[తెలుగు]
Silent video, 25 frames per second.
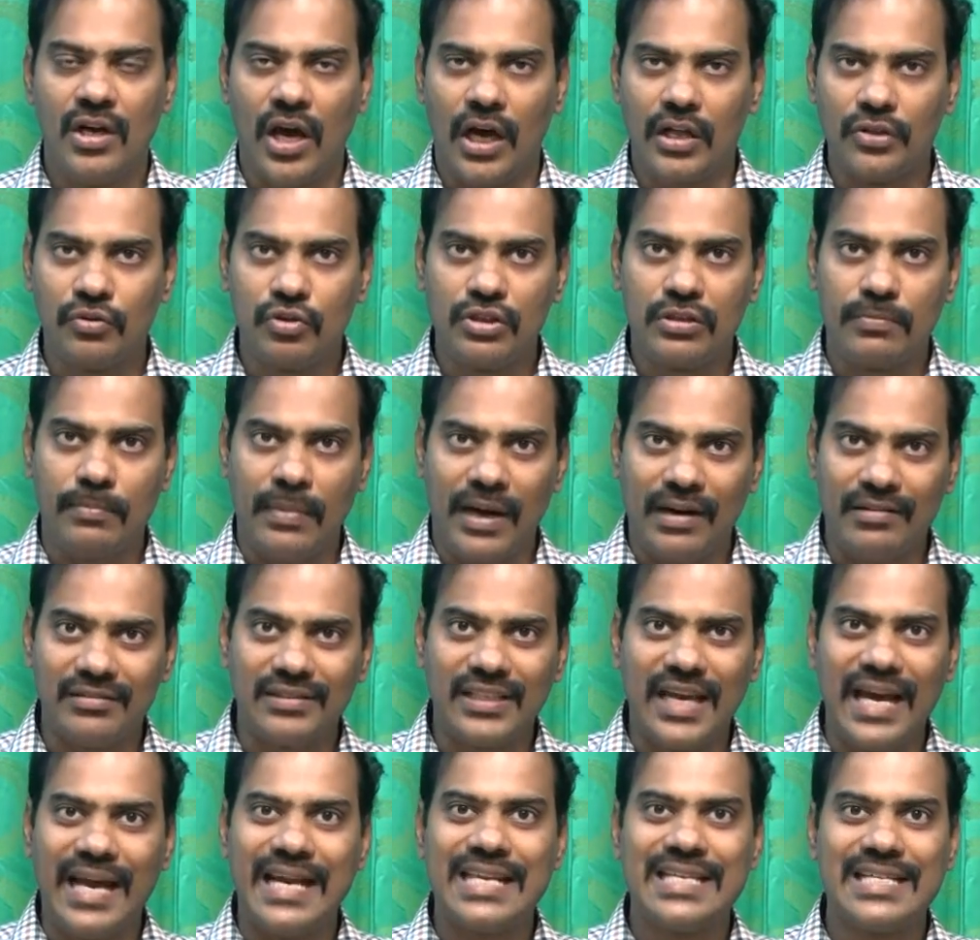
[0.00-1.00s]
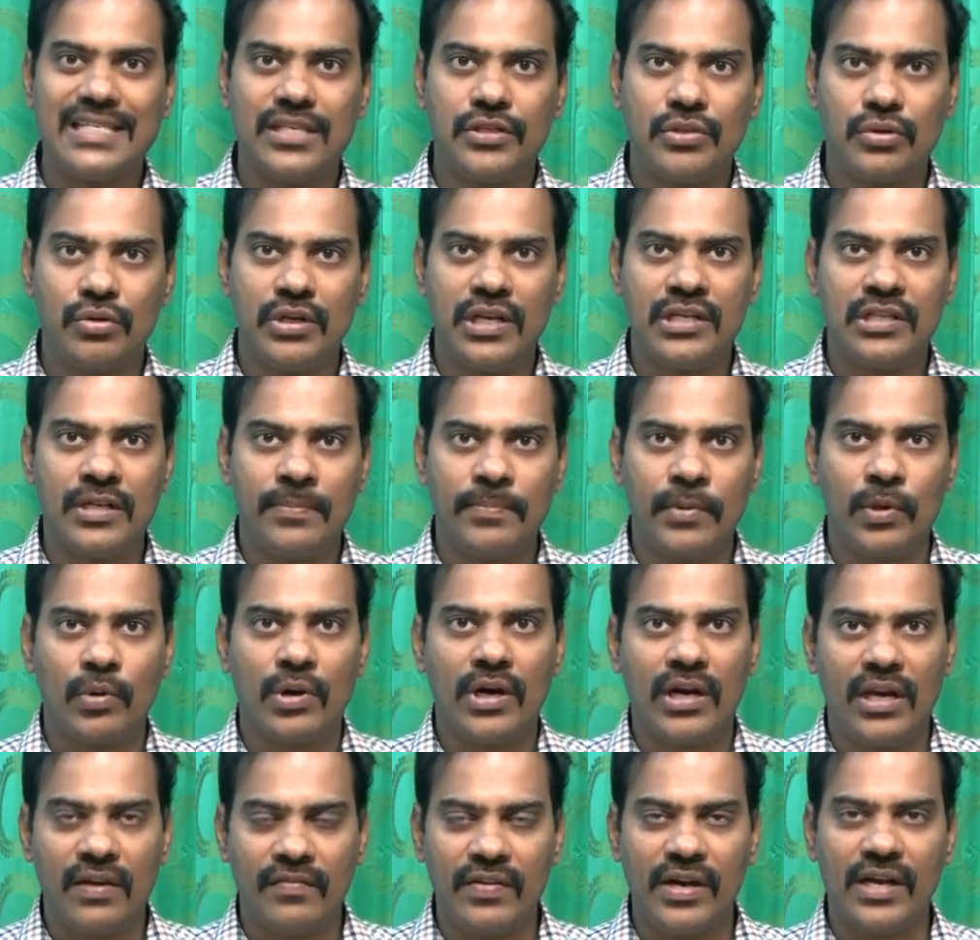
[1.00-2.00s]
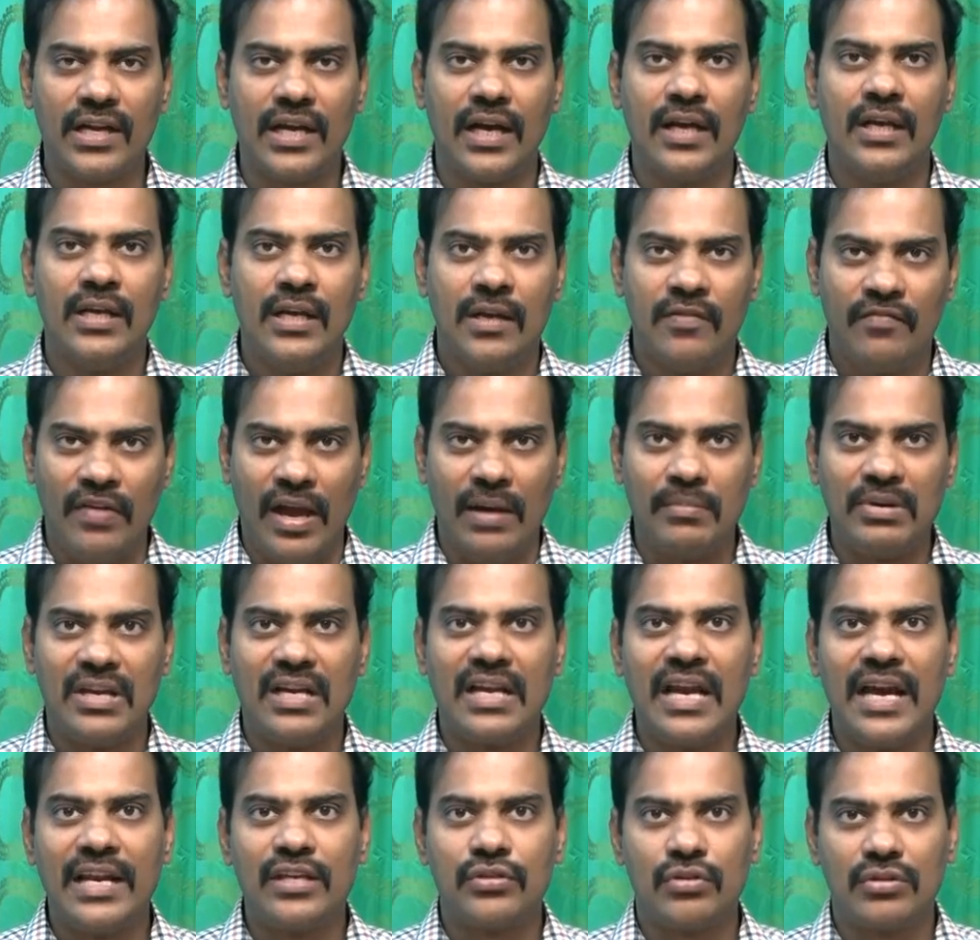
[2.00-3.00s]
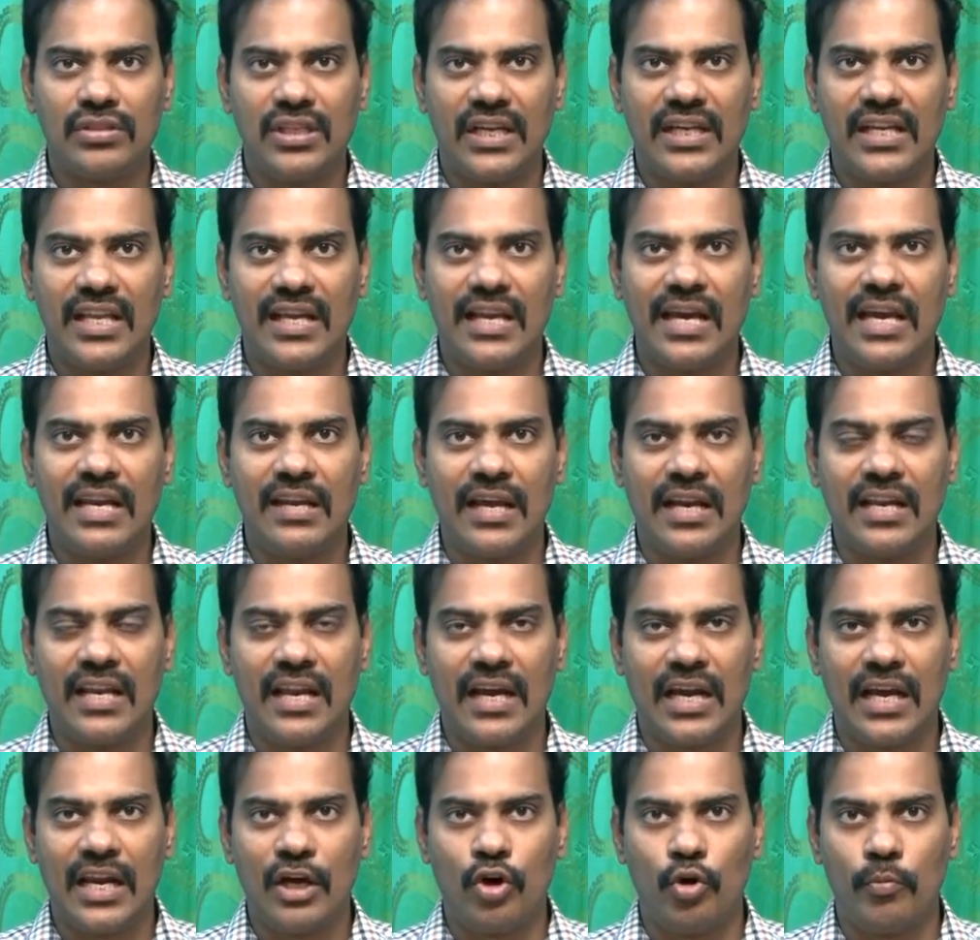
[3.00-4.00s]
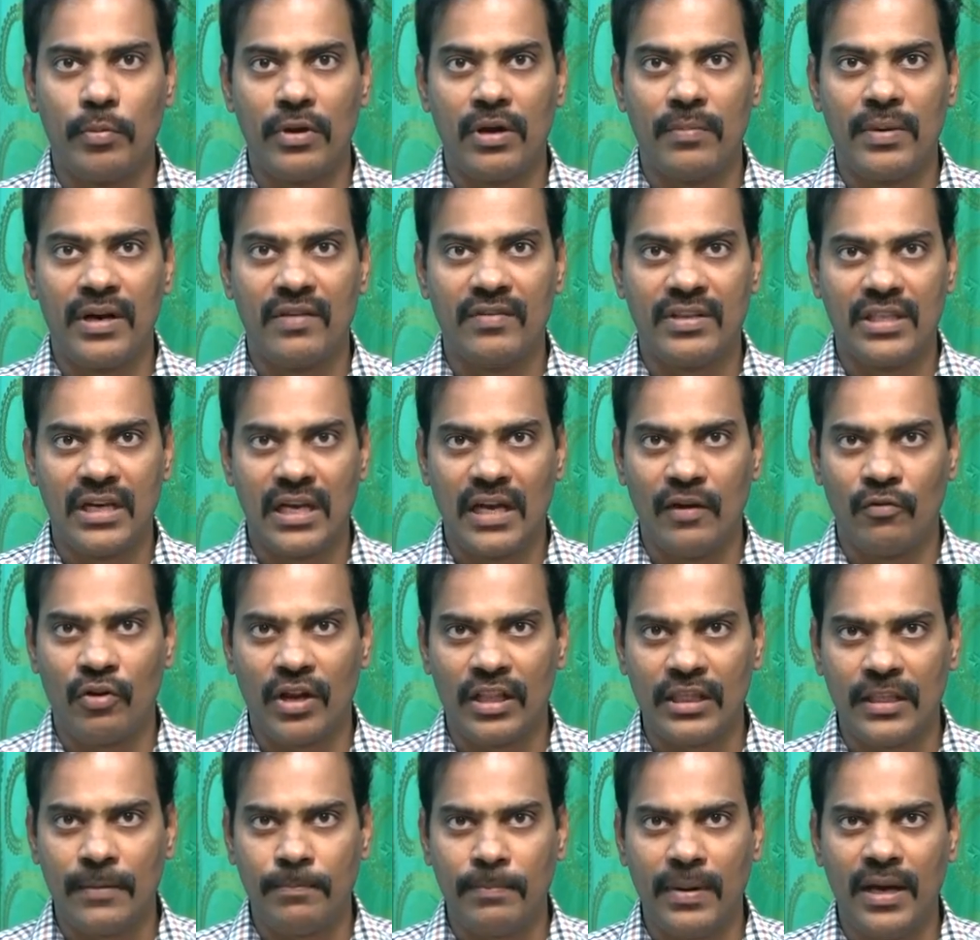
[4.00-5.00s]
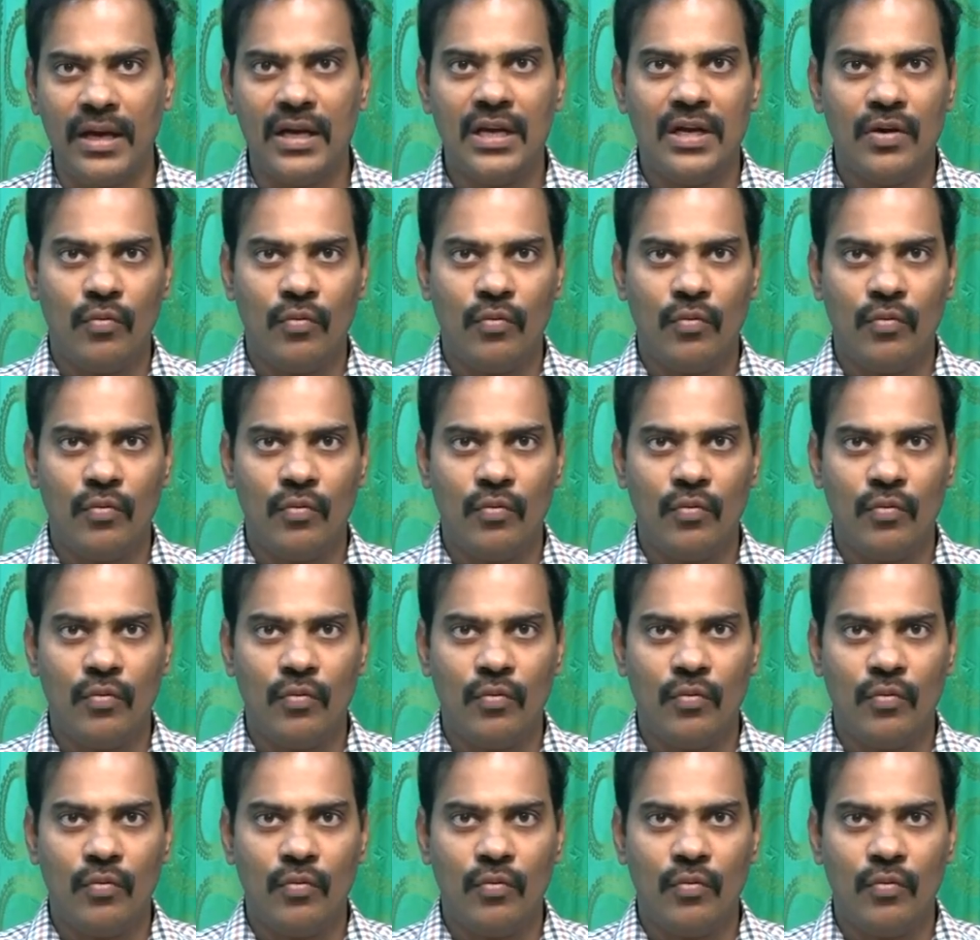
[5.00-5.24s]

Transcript: అందుగురించి మనం తయారు చేసే స్టూడెంట్స్ ఎప్పుడు కూడా డెఫినెట్గా ఫ్యామిలీకి కానీ సొసైటీకి కానీ అన్ని రకాలుగా ఉపయోగపడే విధంగా ఉండాలి తప్ప